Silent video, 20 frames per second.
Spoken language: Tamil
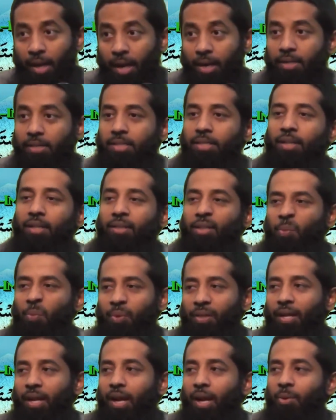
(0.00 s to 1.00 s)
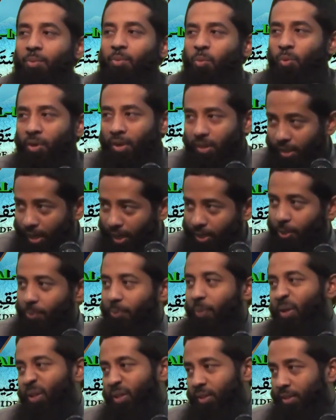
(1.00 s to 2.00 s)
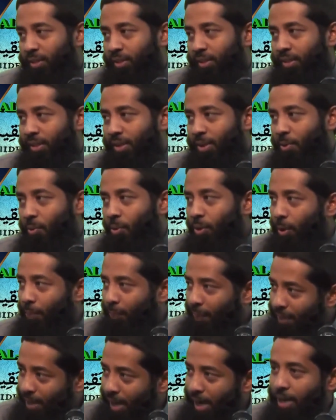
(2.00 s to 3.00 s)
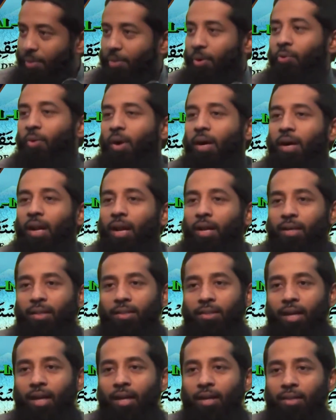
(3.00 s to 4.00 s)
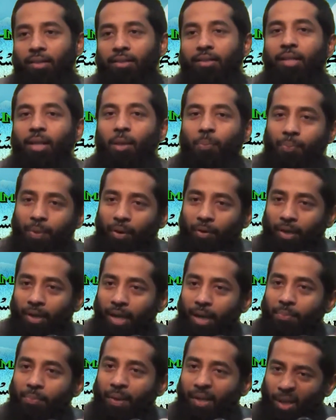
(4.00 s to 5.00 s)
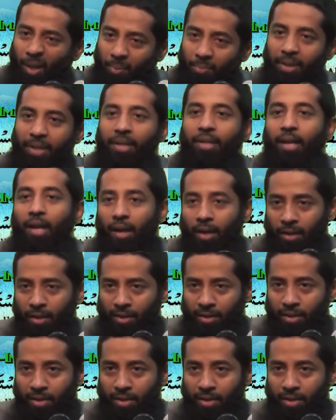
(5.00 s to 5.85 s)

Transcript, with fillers: நான் எச்சரித்த பின்னாலும் உங்களுக்கு கட்டுப்பட்டு உண்ட பின்னால் வருவாங்களாக இருந்தால் திருப்பி அவர்கள் என் பக்கம் மீண்டால்